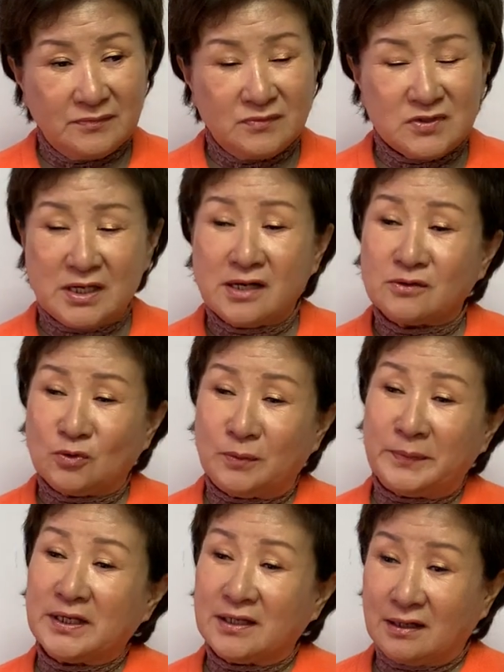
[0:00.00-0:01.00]
제일
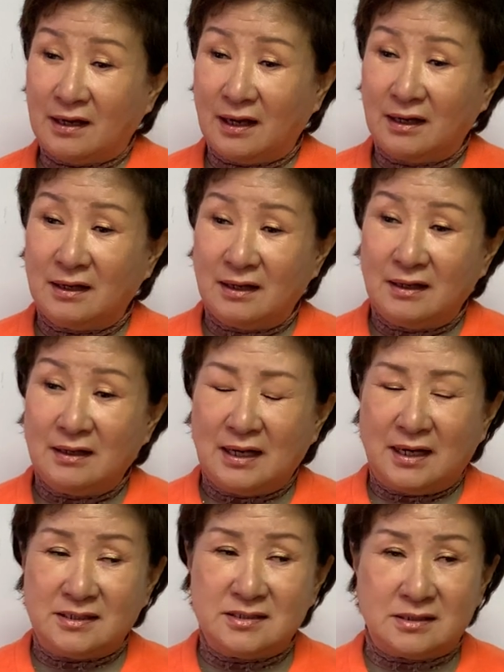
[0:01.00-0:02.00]
꼬맹이가
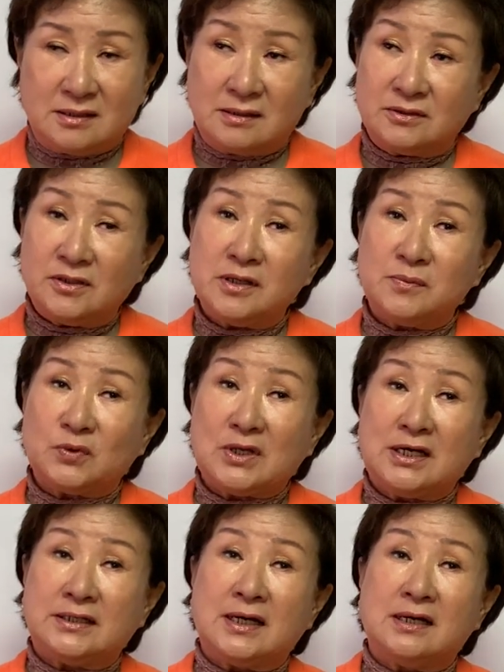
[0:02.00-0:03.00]
아니지 언영보다
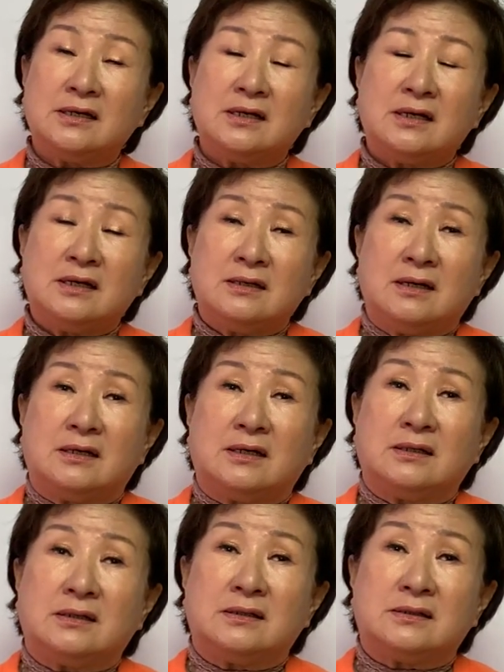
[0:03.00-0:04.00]
하나
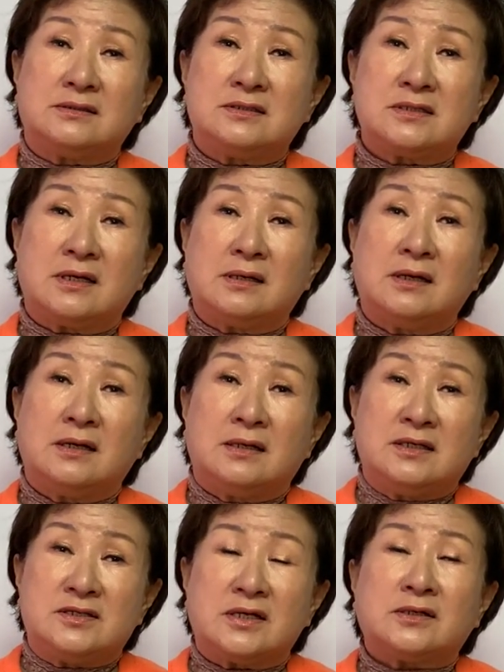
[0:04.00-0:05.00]
어 이제
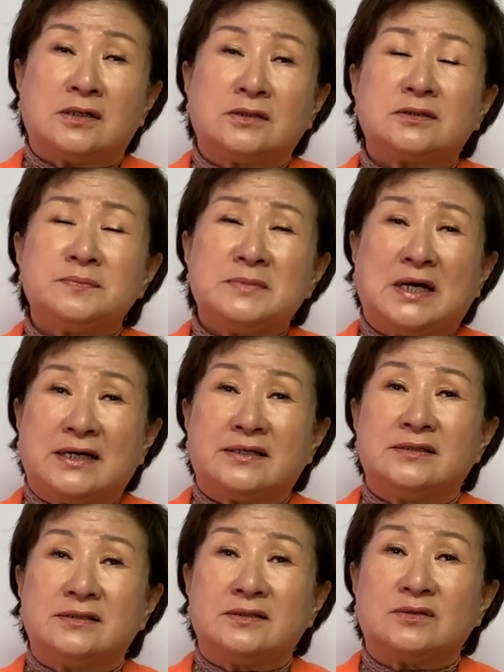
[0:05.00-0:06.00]
이제 걸음마
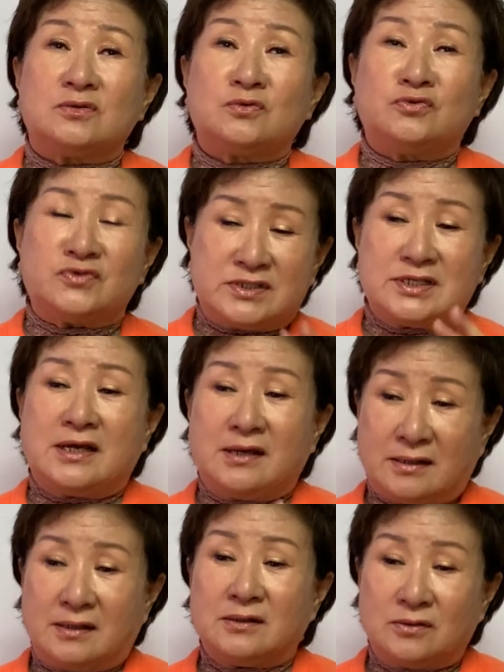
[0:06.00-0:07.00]
하는
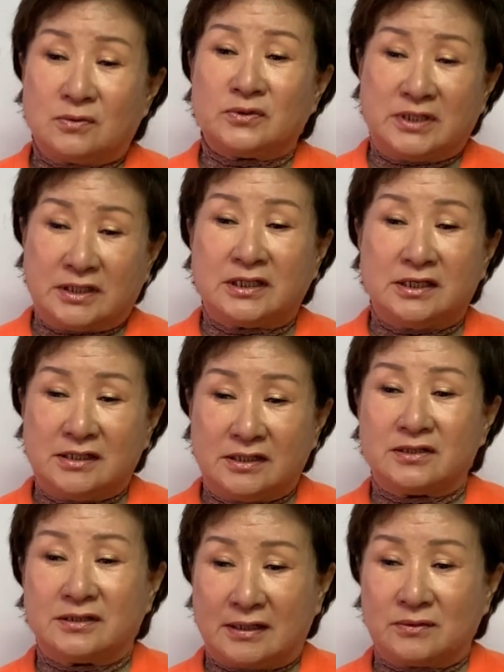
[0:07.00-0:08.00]
둘째도 있긴
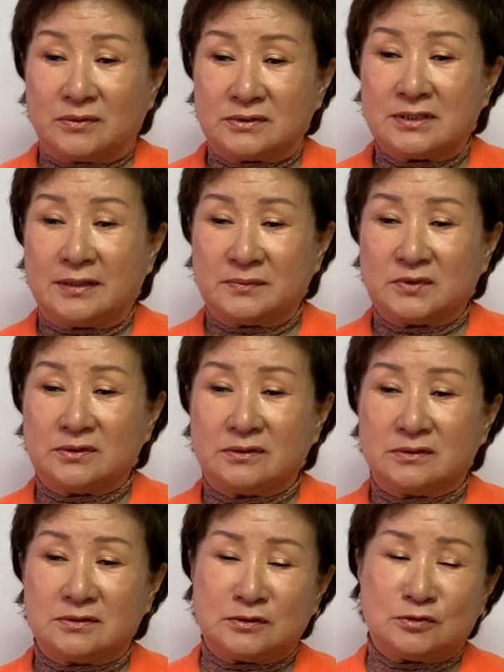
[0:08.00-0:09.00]
있더라고. 참
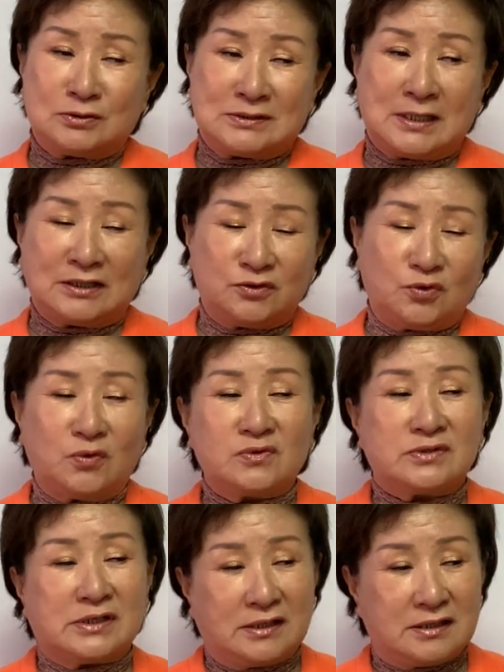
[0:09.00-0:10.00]
그 작은
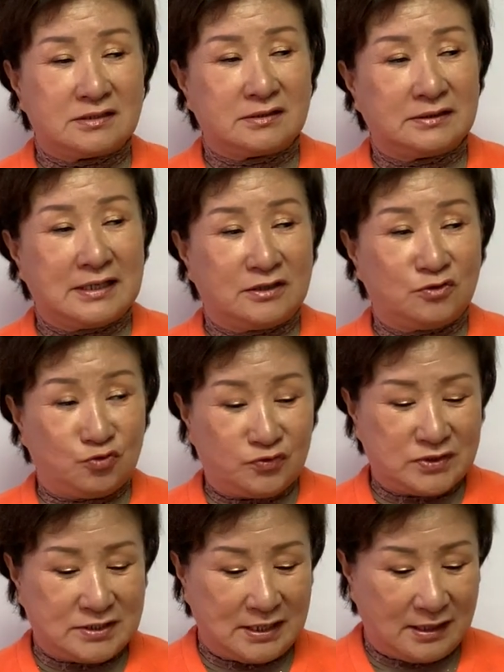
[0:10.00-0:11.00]
동서에게서 난
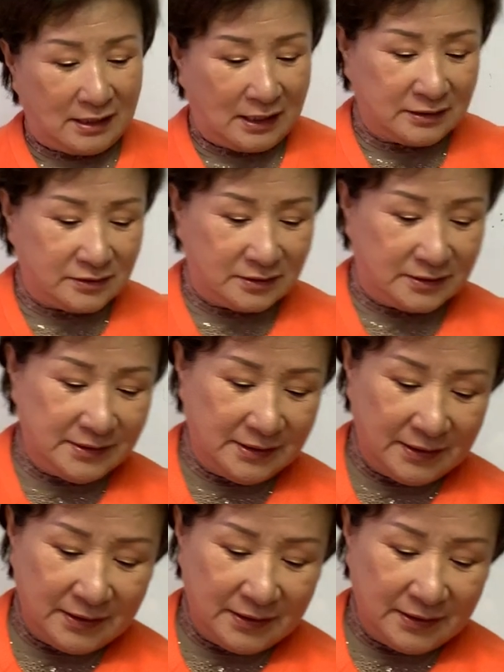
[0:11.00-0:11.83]
둘째 아들.